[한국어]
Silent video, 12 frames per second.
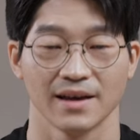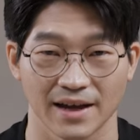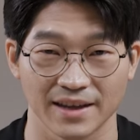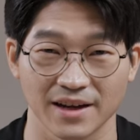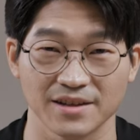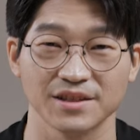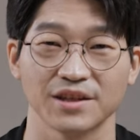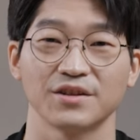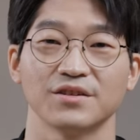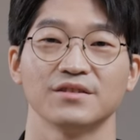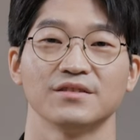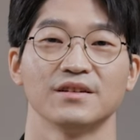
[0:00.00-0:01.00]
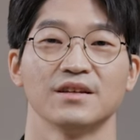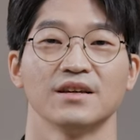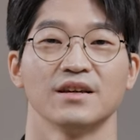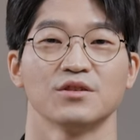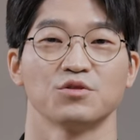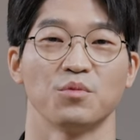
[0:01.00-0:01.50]
안녕하세요.
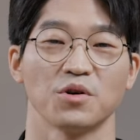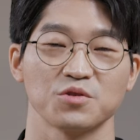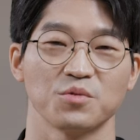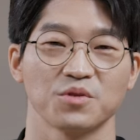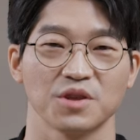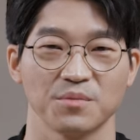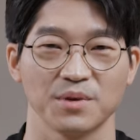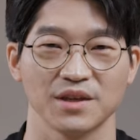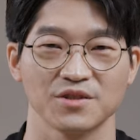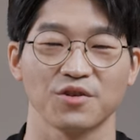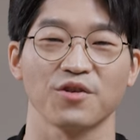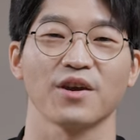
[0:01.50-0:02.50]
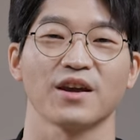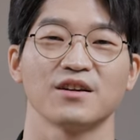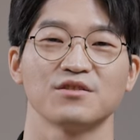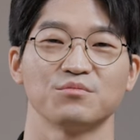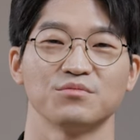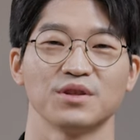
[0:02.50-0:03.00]
조목조목티비 성형외과
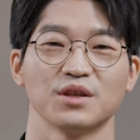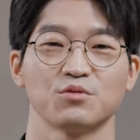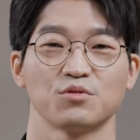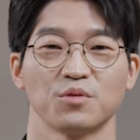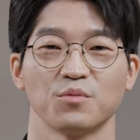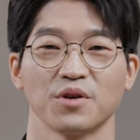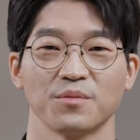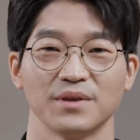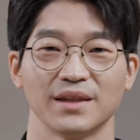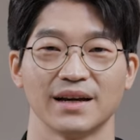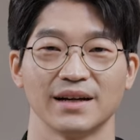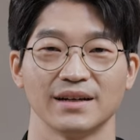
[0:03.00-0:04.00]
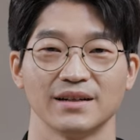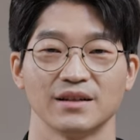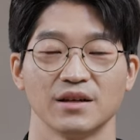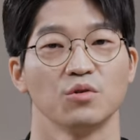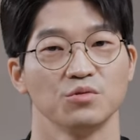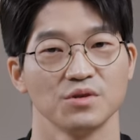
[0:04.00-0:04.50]
전문의 조정목입니다.
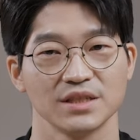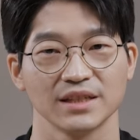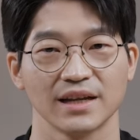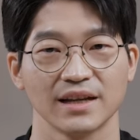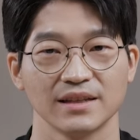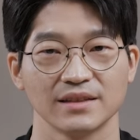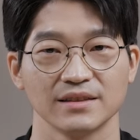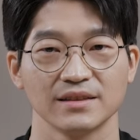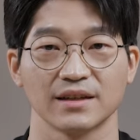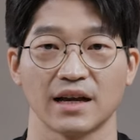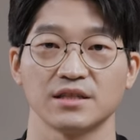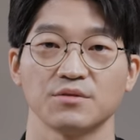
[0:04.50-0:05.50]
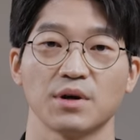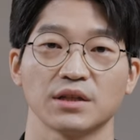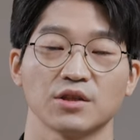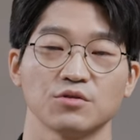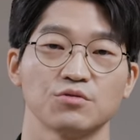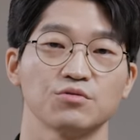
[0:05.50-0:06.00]
오늘 시간에는
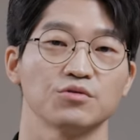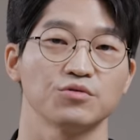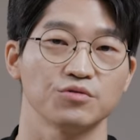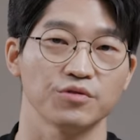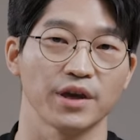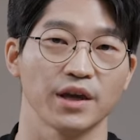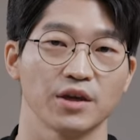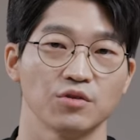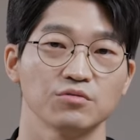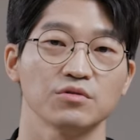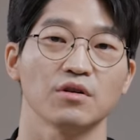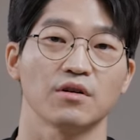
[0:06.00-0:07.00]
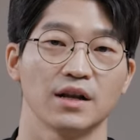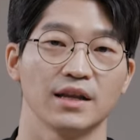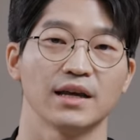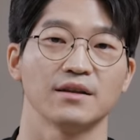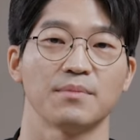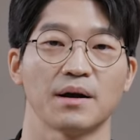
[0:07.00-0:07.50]
가슴확대 수술 후에 흉터
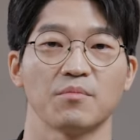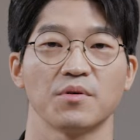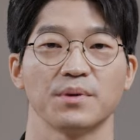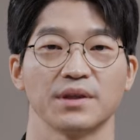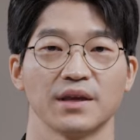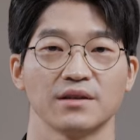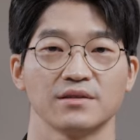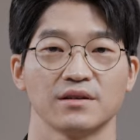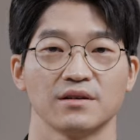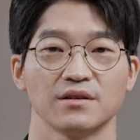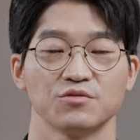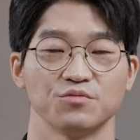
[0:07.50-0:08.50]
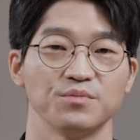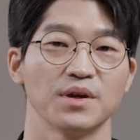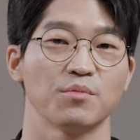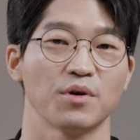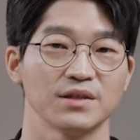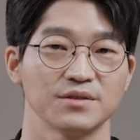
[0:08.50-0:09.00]
관리하는 방법에 대해서 준비해
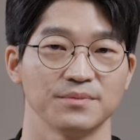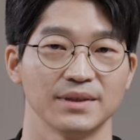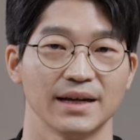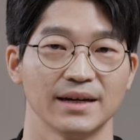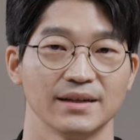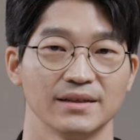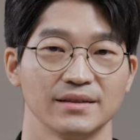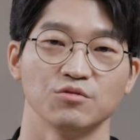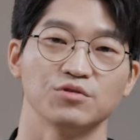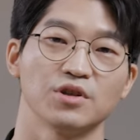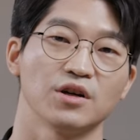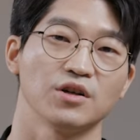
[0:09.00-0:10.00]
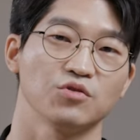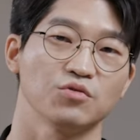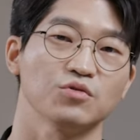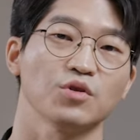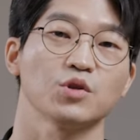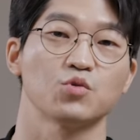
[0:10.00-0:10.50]
보았습니다. 우선
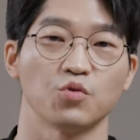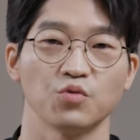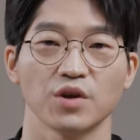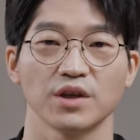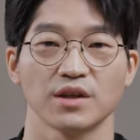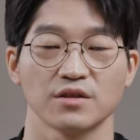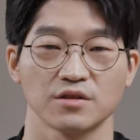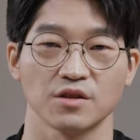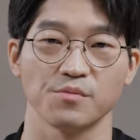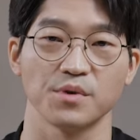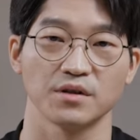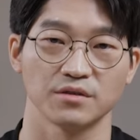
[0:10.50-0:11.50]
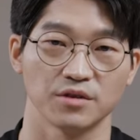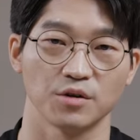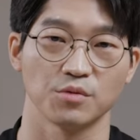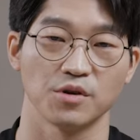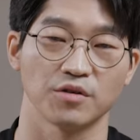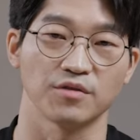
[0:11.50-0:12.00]
흉터의 종류에 대해서 설명을
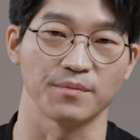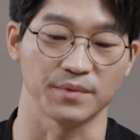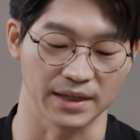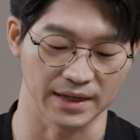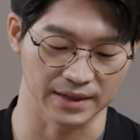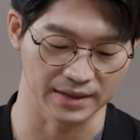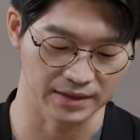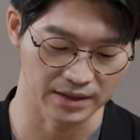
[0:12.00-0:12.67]
드려보려고 합니다.